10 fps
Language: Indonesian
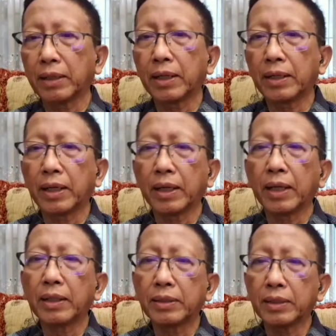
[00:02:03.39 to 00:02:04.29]
sana
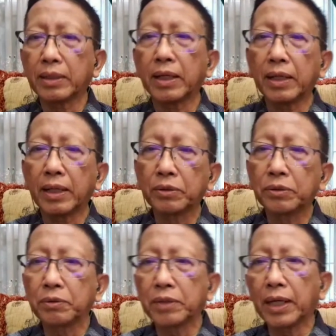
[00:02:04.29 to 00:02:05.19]
ada LG, ada
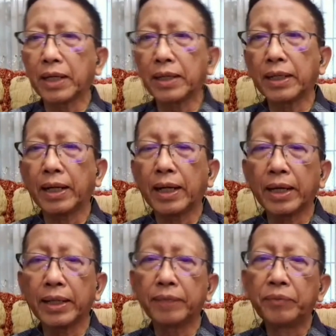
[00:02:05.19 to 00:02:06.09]
Suzuki, ada yang
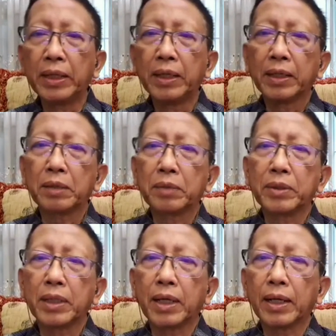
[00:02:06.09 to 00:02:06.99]
lain.
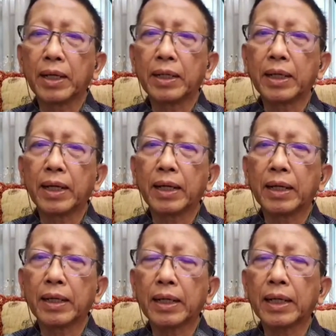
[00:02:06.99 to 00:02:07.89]
Kemudian
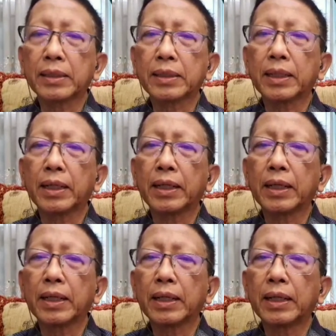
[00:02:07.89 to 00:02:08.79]
ada kluster
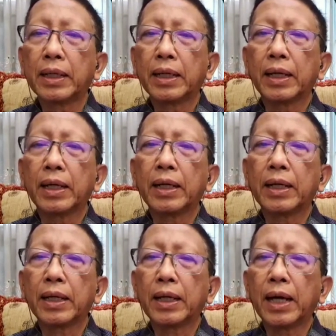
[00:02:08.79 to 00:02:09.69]
uh,
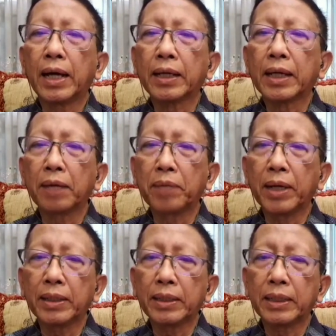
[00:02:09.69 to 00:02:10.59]
uh,
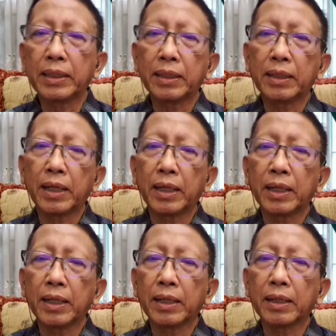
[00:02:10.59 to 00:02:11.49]
agama di
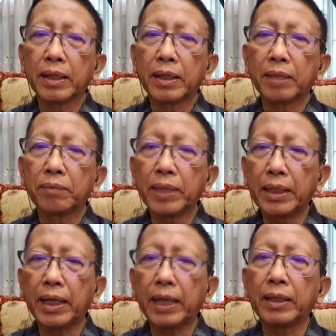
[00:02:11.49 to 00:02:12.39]
uh,
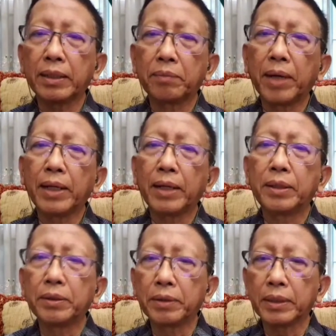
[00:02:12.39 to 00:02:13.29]
Medan, di hmm.
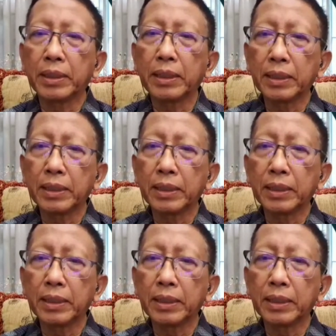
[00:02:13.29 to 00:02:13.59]
Bandung, mm -hmm.